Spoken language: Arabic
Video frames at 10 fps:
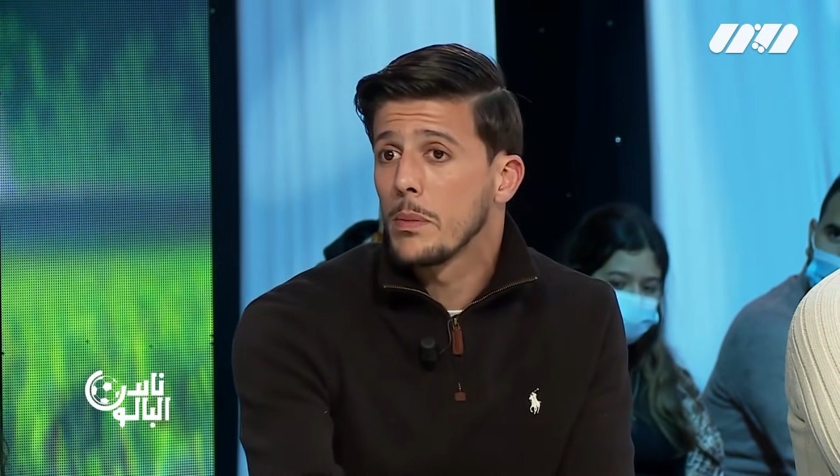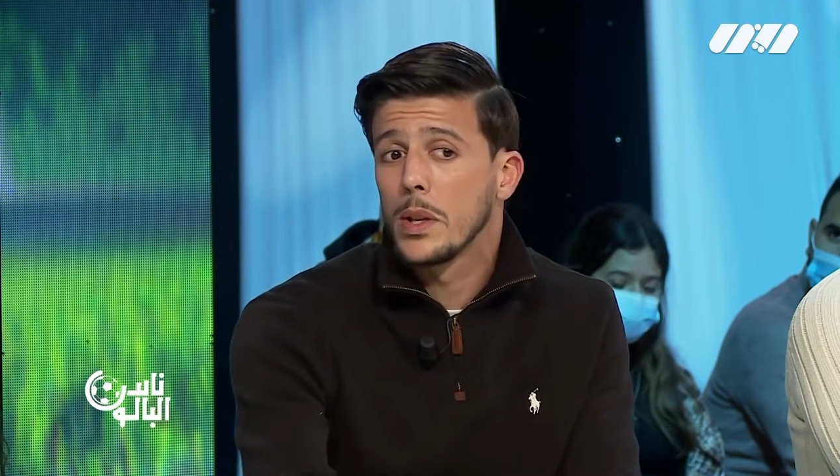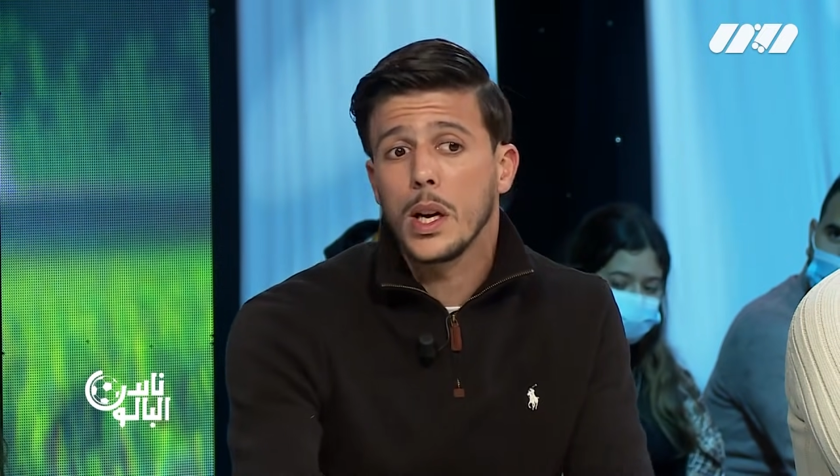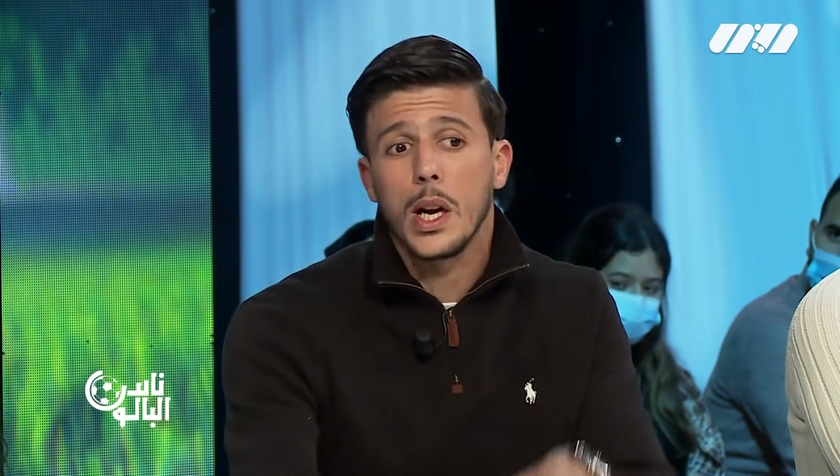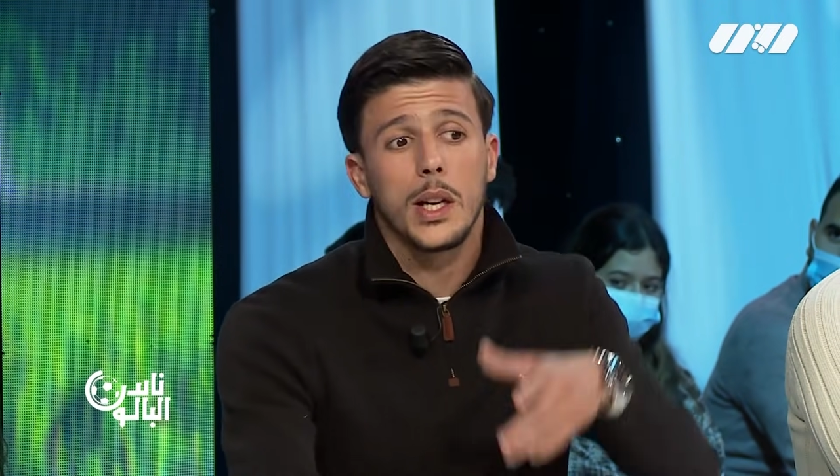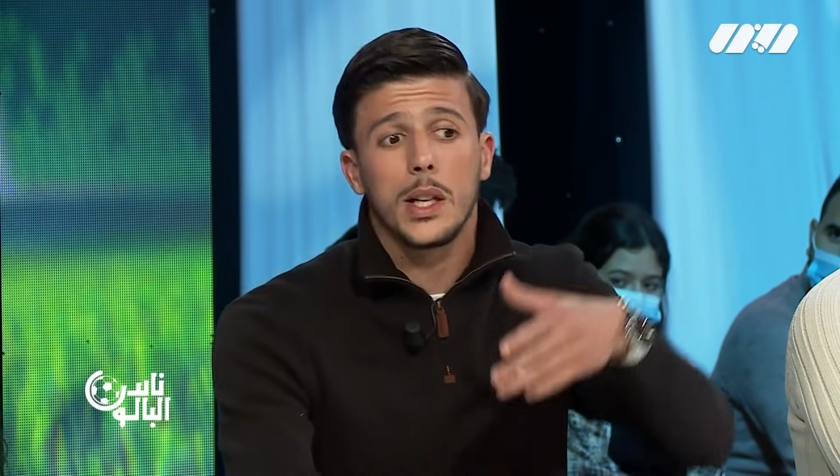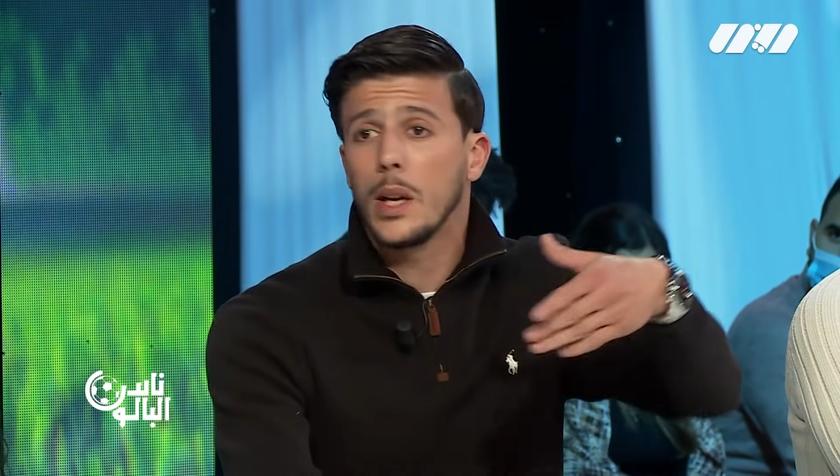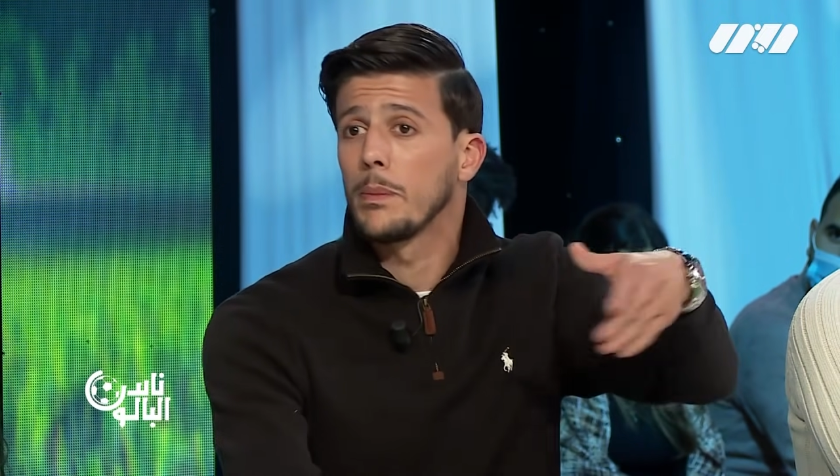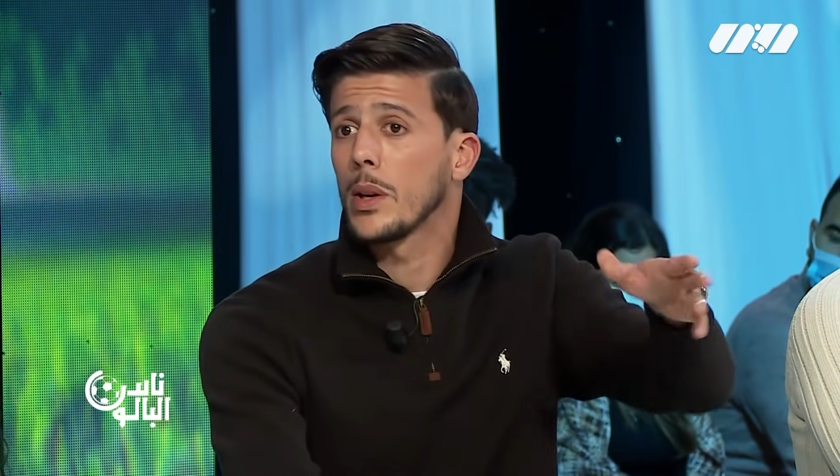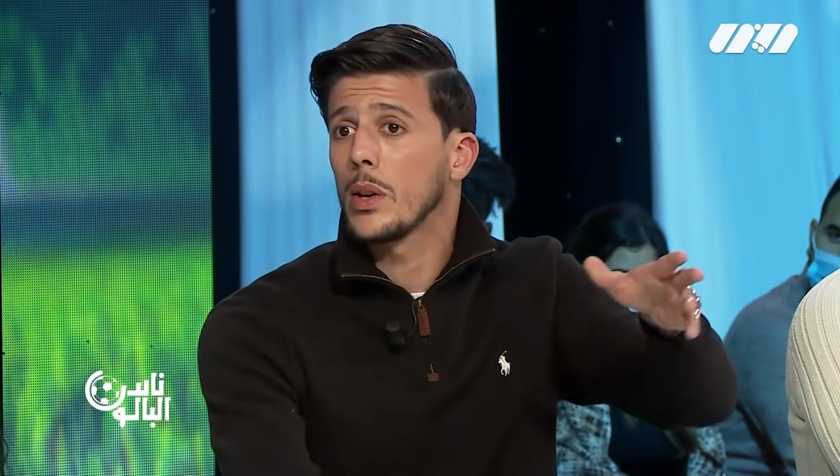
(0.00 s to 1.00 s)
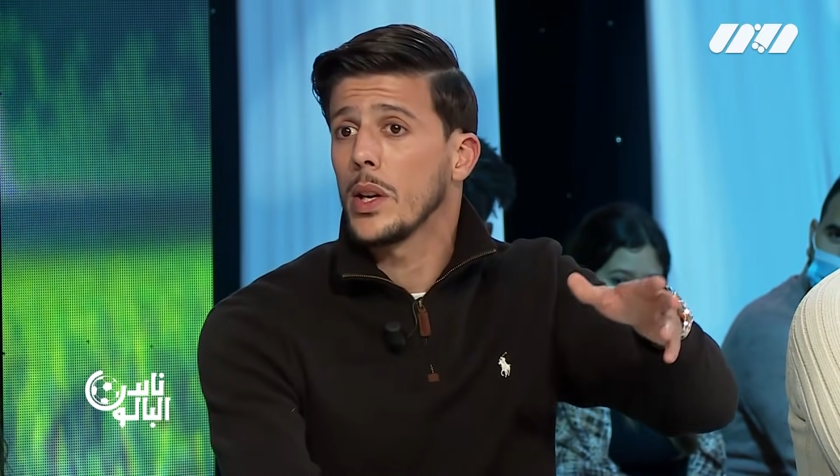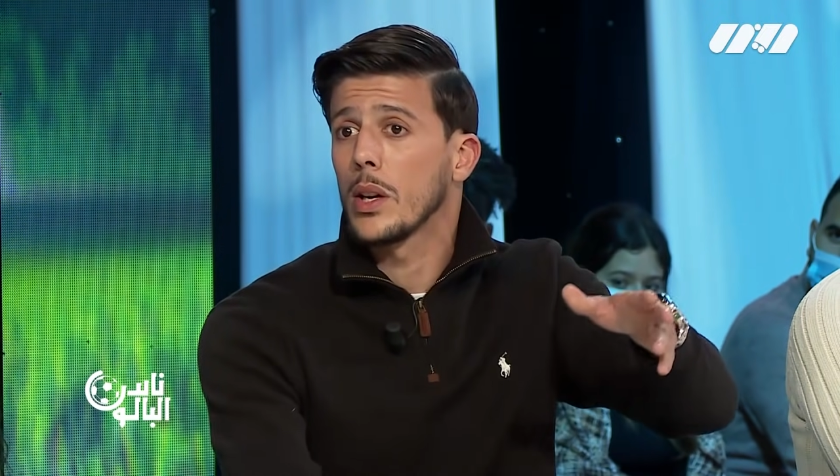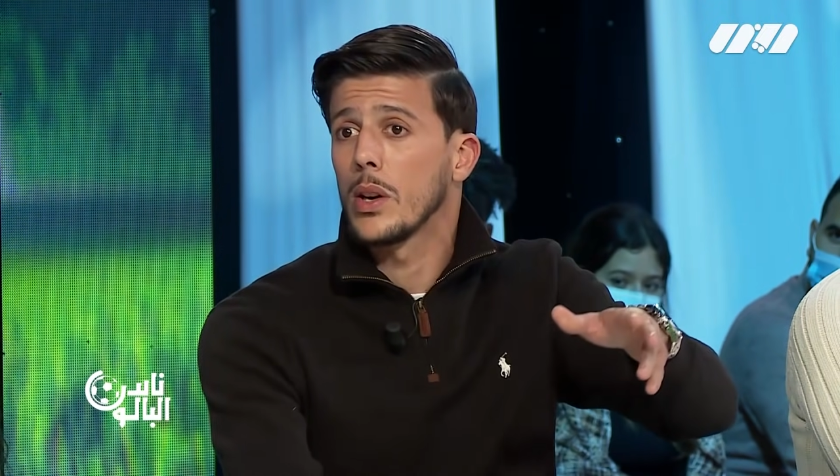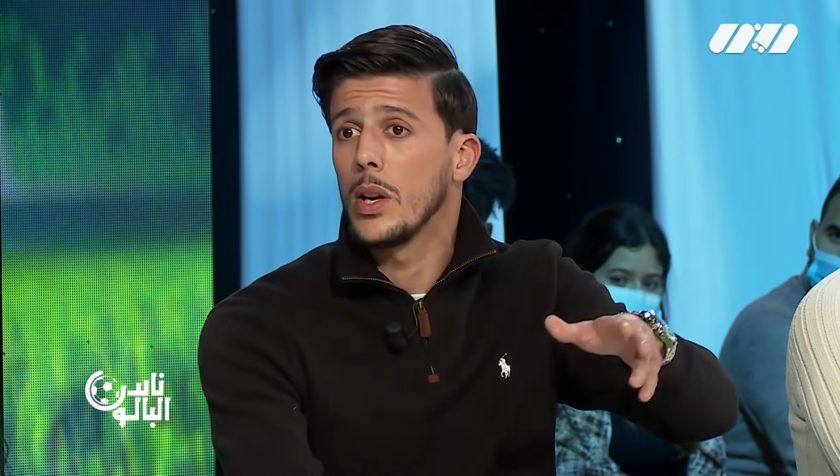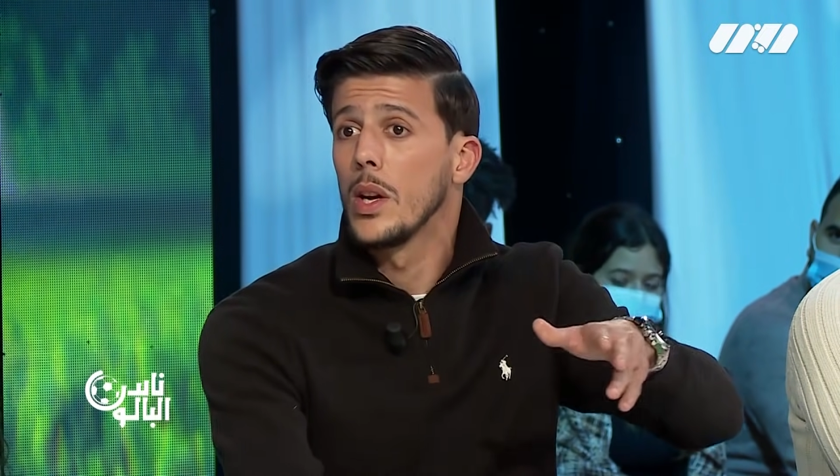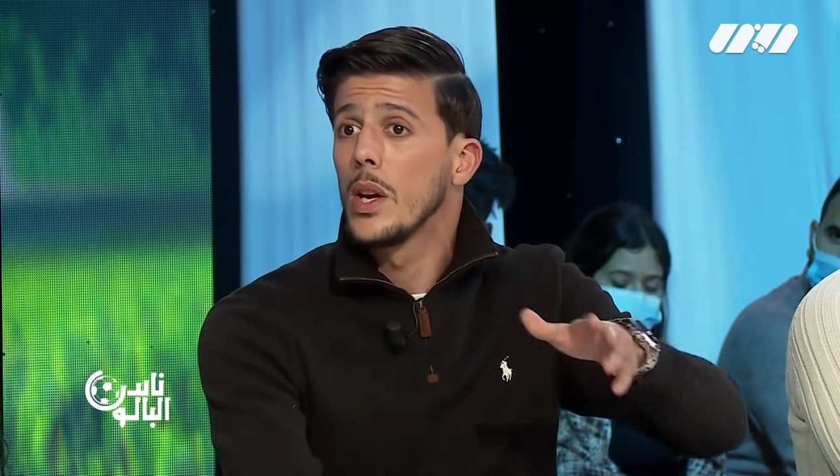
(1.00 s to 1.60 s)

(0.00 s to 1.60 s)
maintenant. قال لي اللي حبي يروح يروح.